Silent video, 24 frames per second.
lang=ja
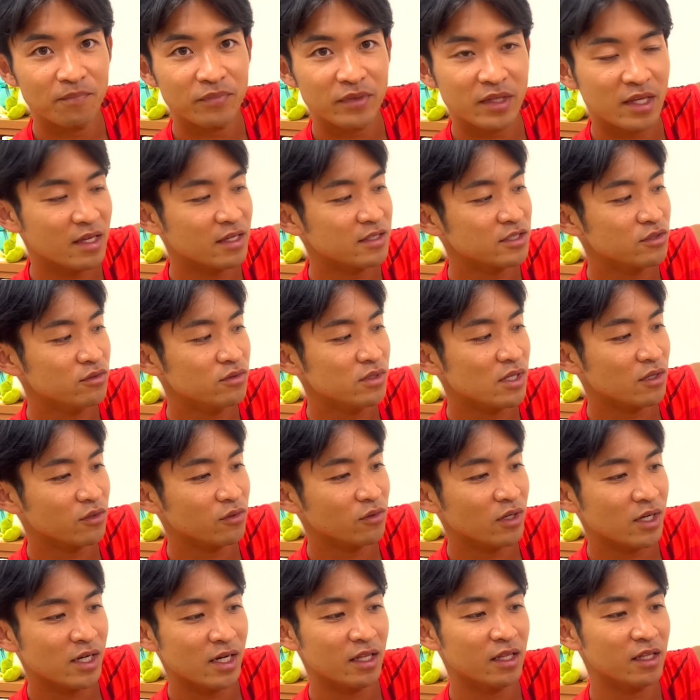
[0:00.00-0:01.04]
で、そうなる
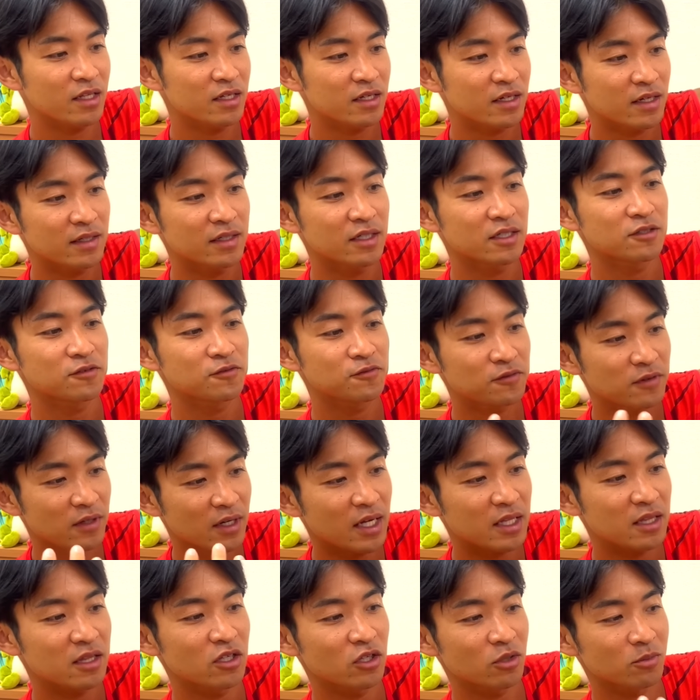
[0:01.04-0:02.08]
と体にかかる負
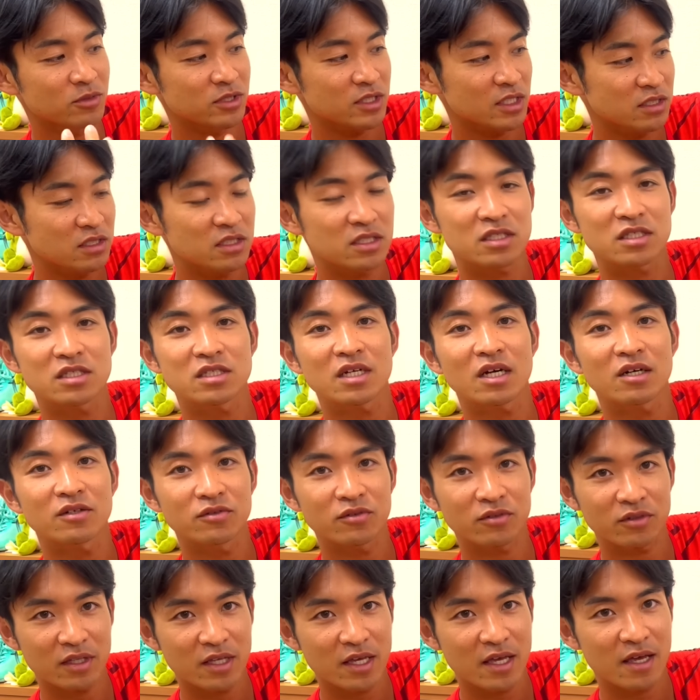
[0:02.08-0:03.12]
荷っていうのも全然違う
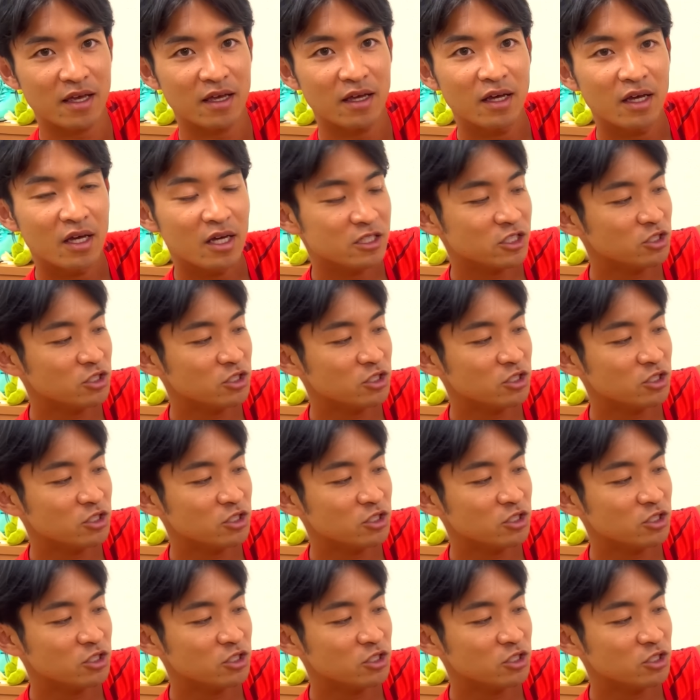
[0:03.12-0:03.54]
ので、